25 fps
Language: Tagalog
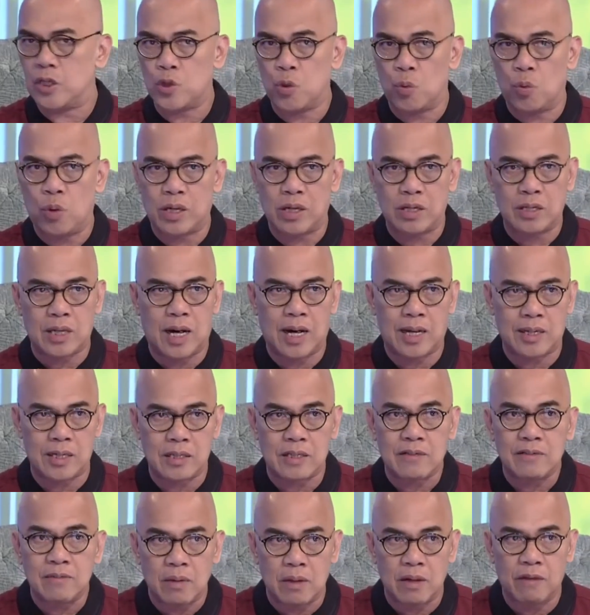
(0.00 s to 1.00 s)
that you're one of the
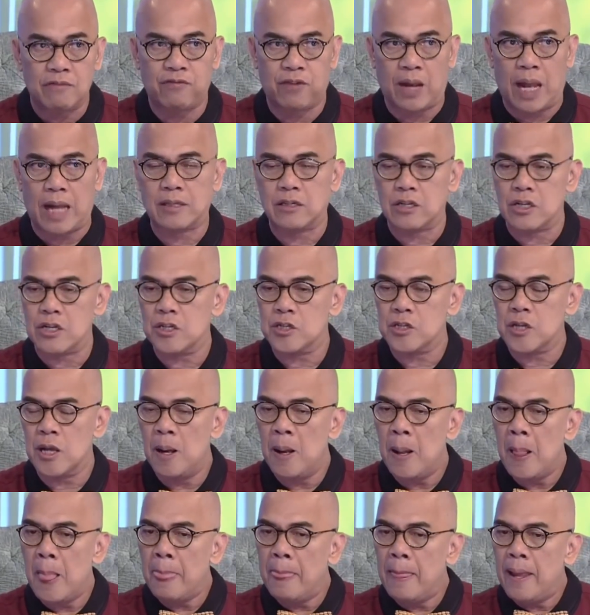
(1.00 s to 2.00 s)
hottest vloggers
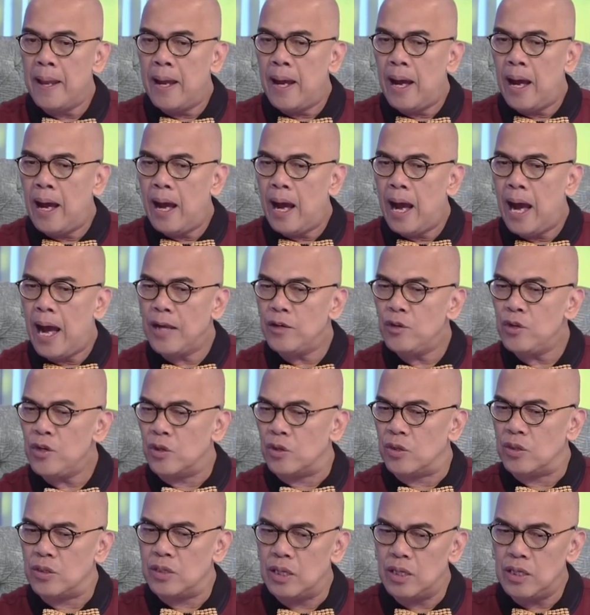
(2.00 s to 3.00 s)
ano
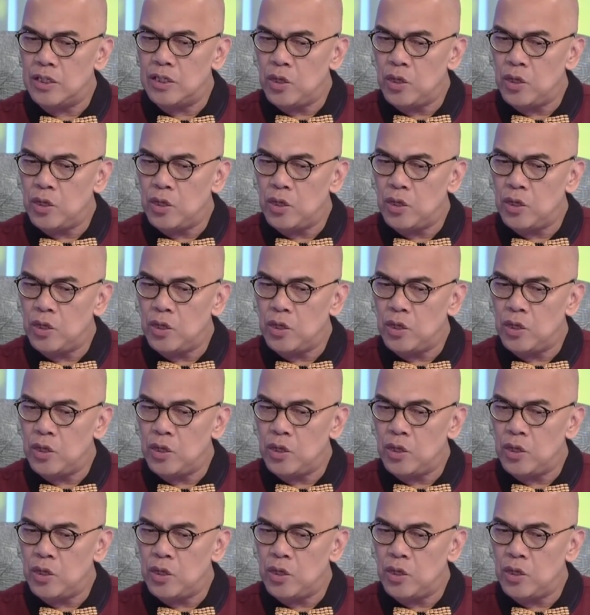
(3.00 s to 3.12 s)
yun?